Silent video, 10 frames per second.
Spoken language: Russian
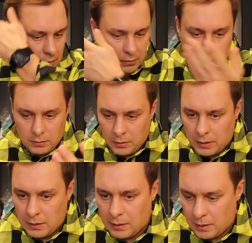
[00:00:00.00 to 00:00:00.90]
э,
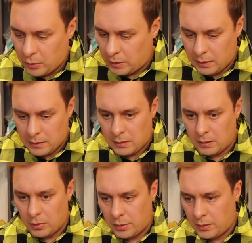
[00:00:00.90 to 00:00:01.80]
только для намотки
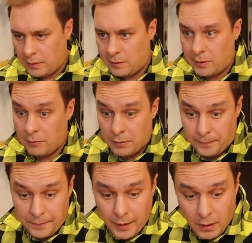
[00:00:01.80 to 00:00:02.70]
лески, больше ни для чего.
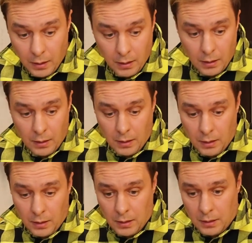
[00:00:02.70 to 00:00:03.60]

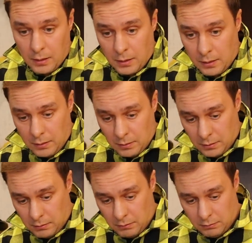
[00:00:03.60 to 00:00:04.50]
Э,
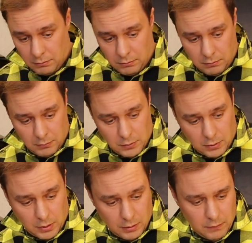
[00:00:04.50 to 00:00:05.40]

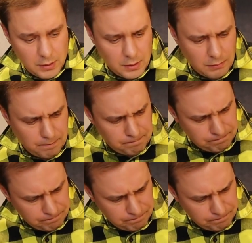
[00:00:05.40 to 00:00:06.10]
открываем